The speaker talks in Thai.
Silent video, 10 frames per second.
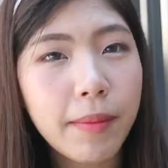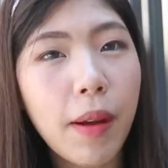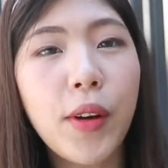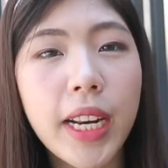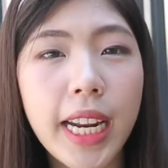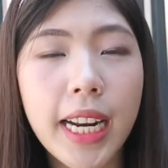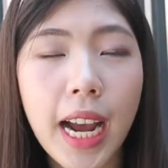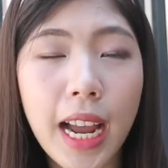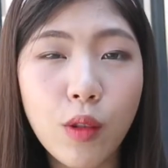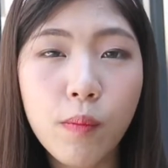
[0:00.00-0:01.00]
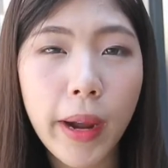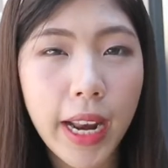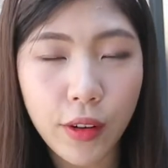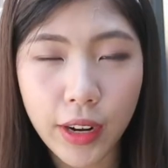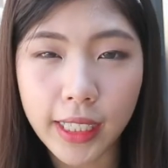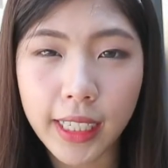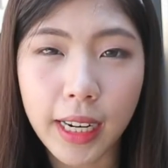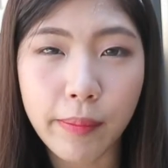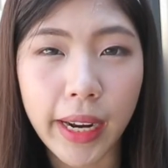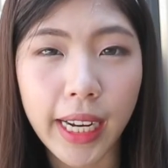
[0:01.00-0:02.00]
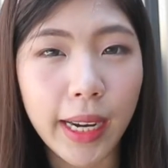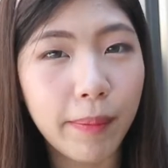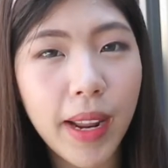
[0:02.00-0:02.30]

ยนะสำหรับวันนี้นะคะนุ่มไปแล้วนะเจอกันใหม่ค